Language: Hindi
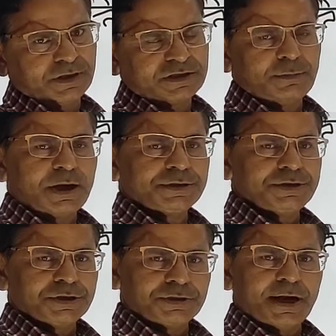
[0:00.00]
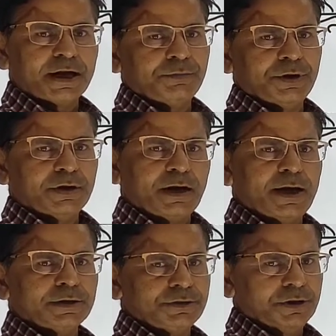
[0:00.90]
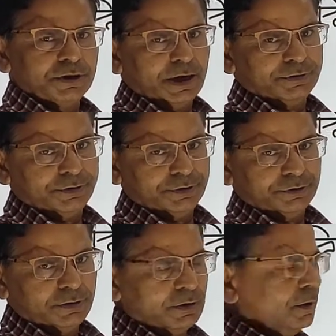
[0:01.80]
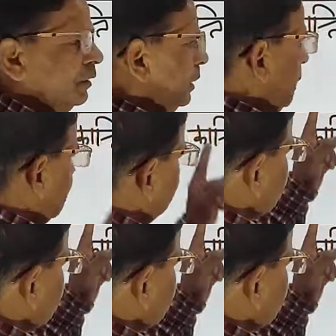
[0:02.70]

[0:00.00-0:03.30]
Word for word: सामाजिक धार्मिक आर्थिक राजनीतिक लेकिन